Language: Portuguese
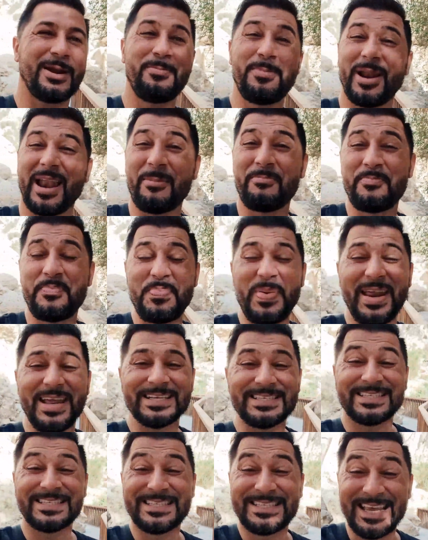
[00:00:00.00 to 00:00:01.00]
pela
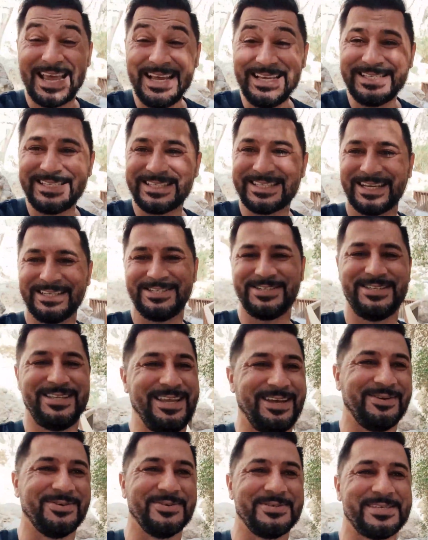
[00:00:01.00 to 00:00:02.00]
presença de
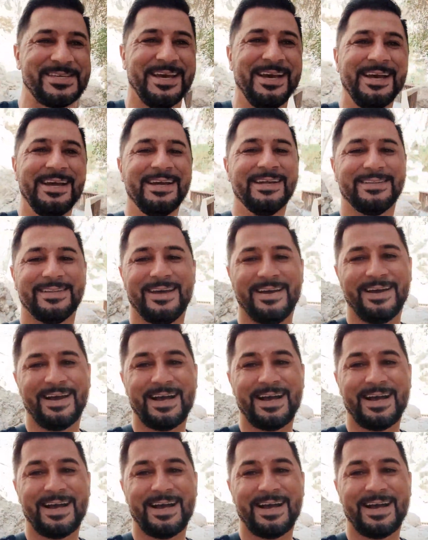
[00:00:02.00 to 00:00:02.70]
Deus, né?